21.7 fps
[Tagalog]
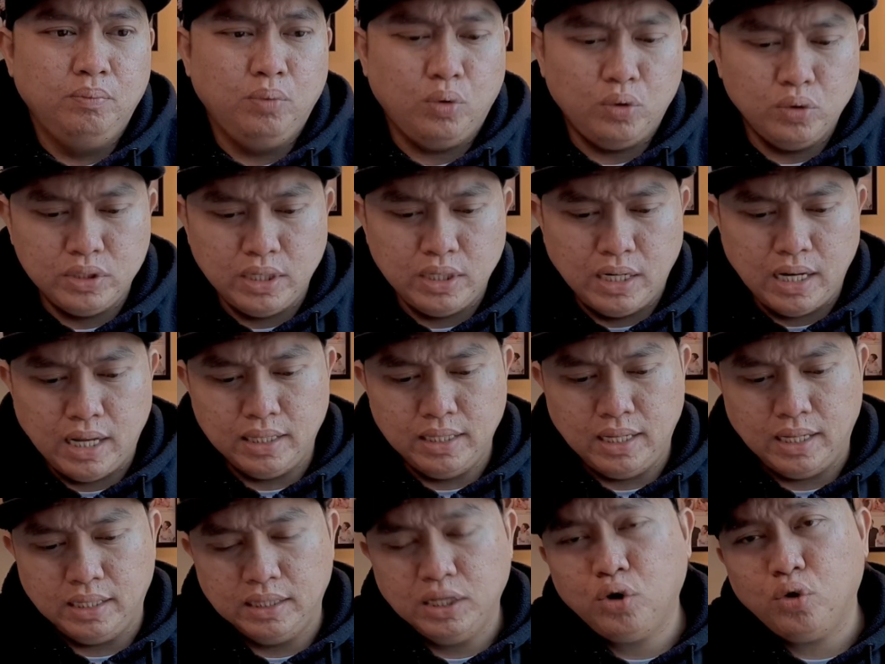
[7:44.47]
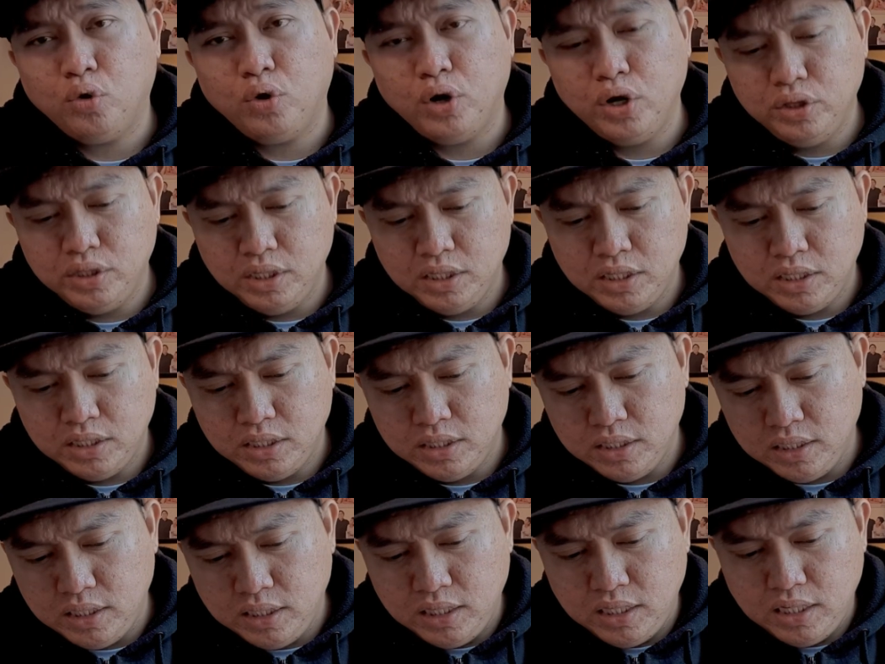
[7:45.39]
Bukod sa Lada, hindi ko kaya
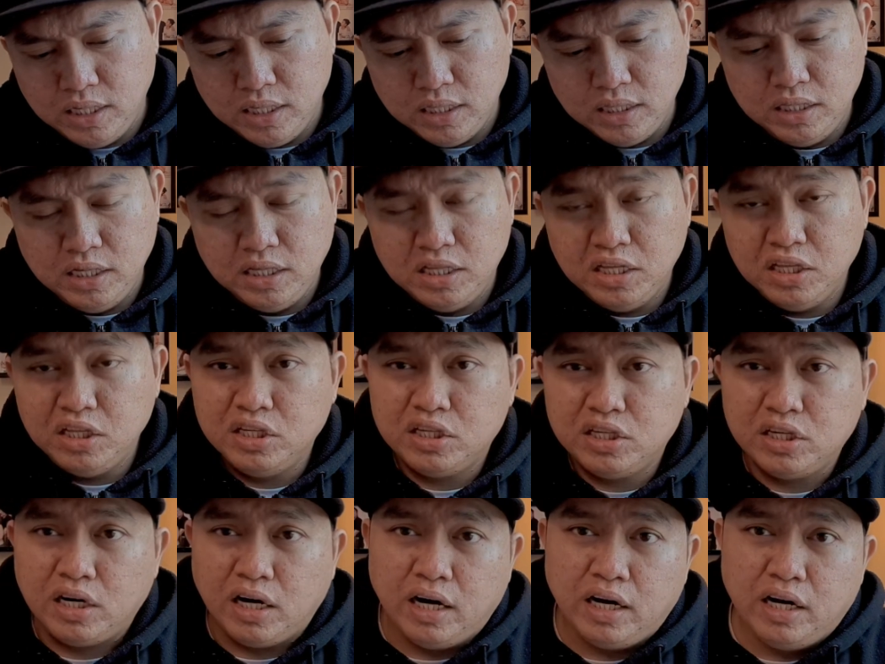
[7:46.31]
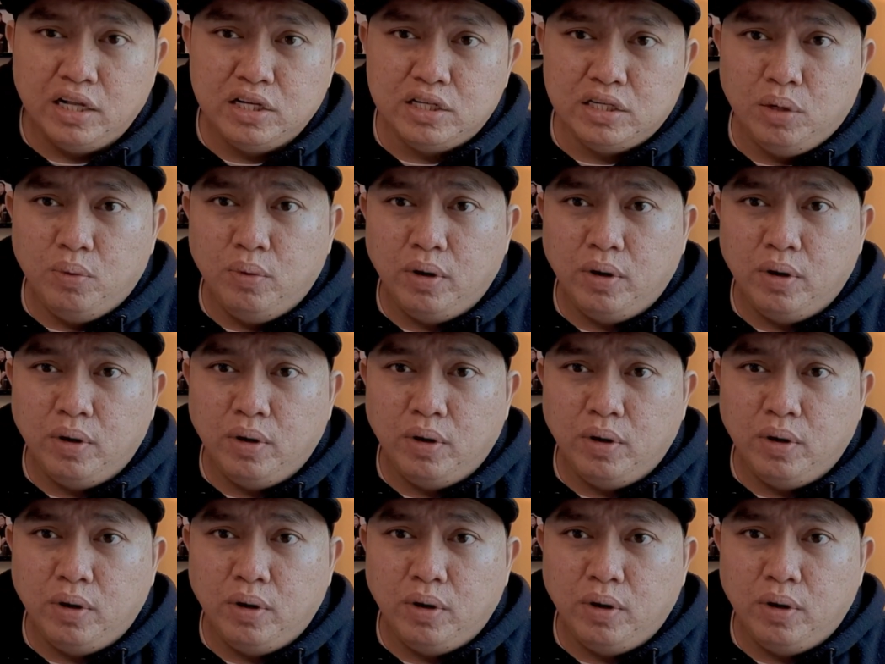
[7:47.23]
dinidiscourage dini,